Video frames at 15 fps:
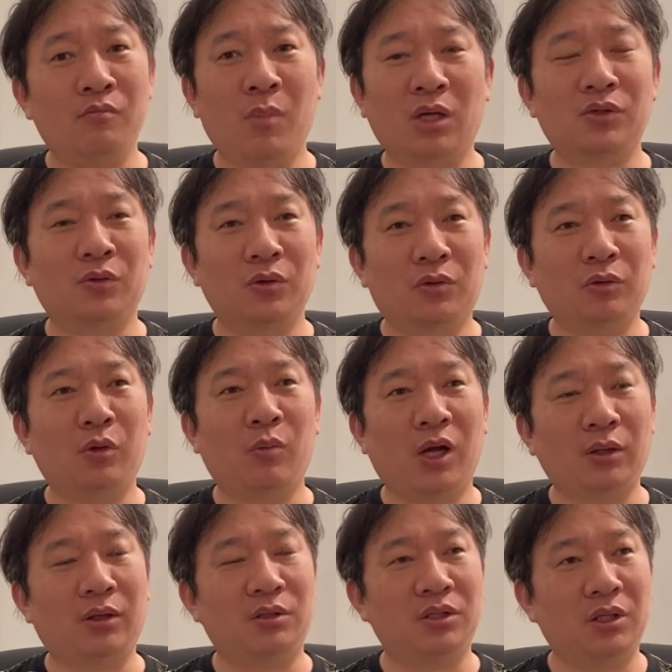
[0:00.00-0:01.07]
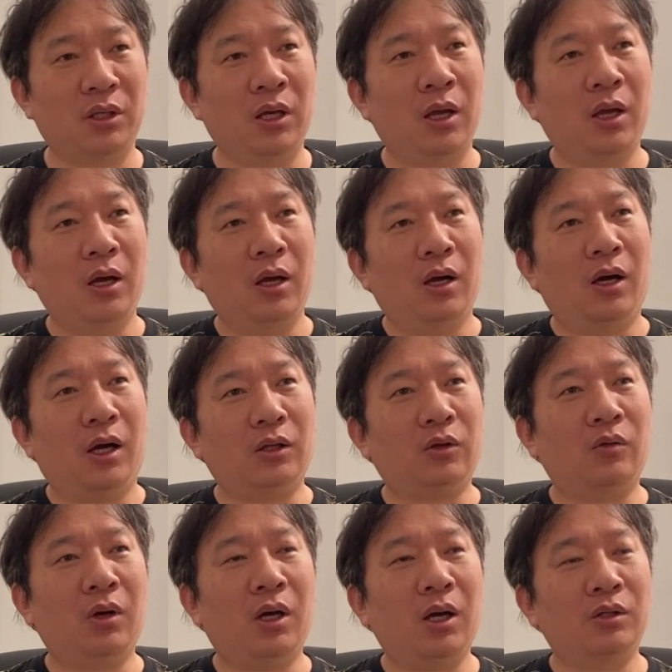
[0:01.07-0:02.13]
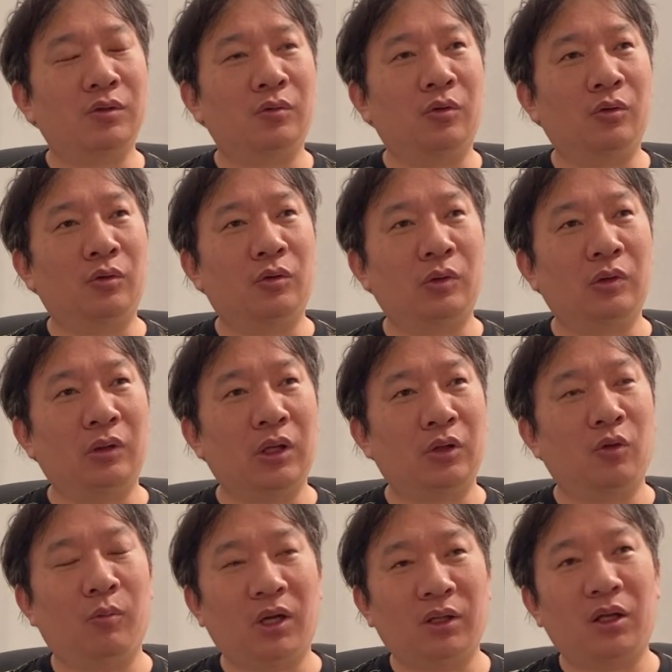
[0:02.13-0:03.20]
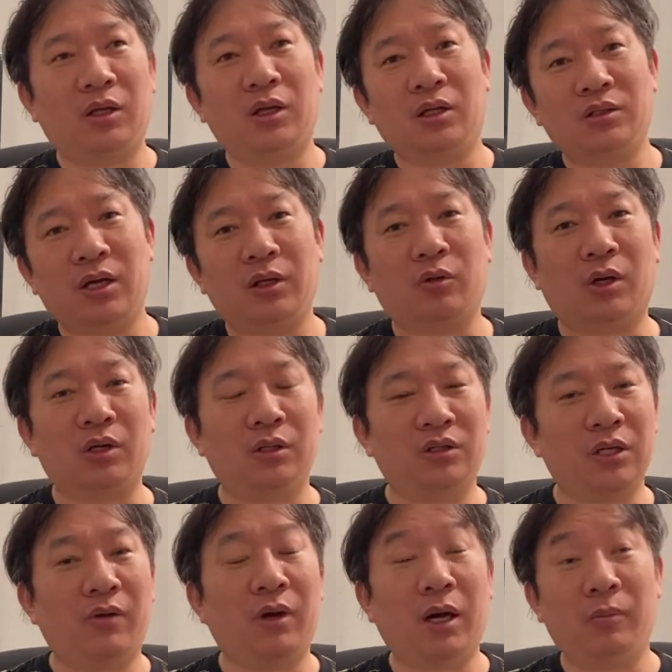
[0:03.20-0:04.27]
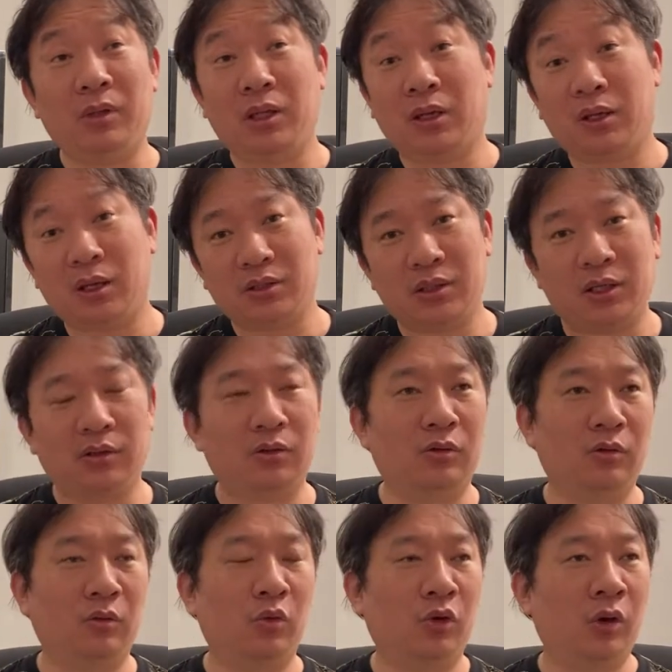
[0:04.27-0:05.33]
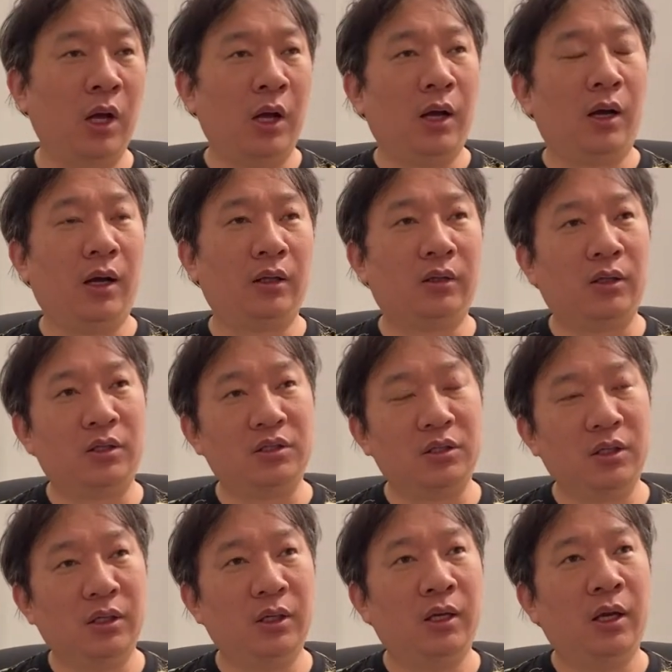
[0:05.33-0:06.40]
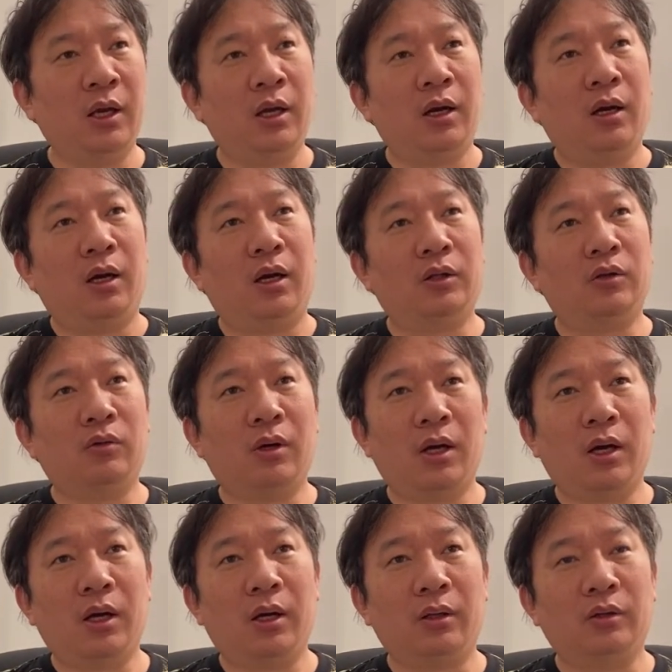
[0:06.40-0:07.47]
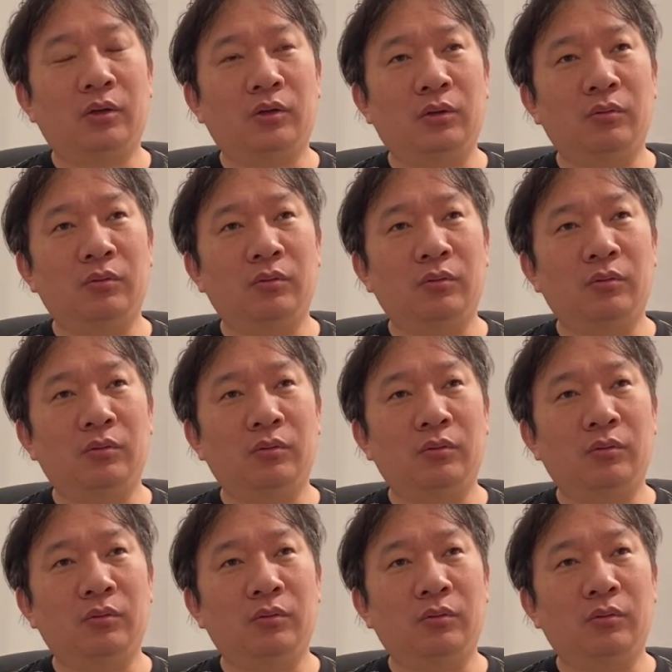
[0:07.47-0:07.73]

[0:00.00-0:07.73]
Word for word: まあそういうこともあったしあとはその、ね、泊まってきなさいとかシャワー浴びてきなさいっていうのもあったしあとは、